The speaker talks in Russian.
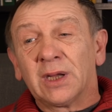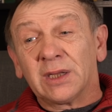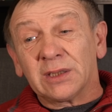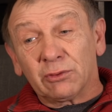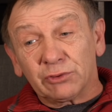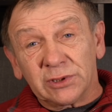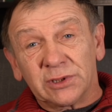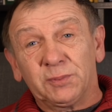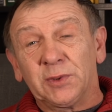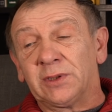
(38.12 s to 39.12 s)
Она уже
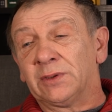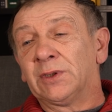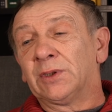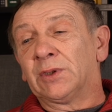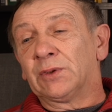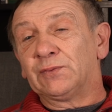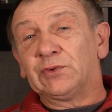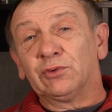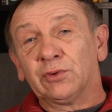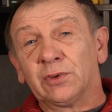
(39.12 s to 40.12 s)
теперь
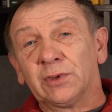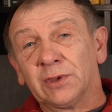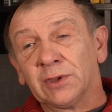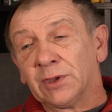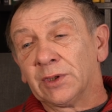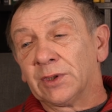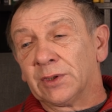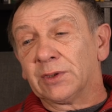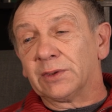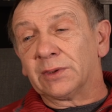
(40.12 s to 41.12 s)
все
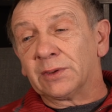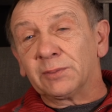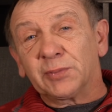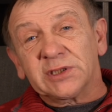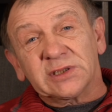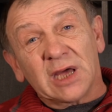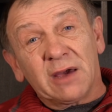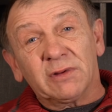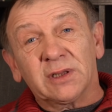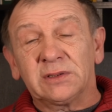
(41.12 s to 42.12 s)
э,
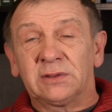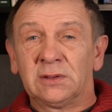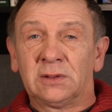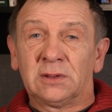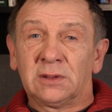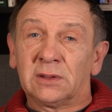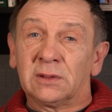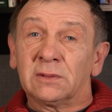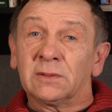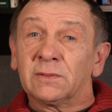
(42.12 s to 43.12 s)
представилась,
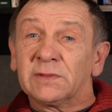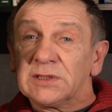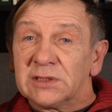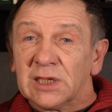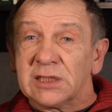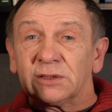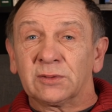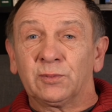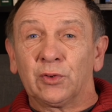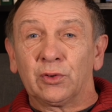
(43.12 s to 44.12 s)
вознеслась к
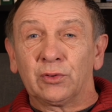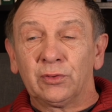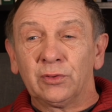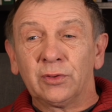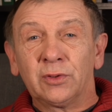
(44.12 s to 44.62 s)
Богу.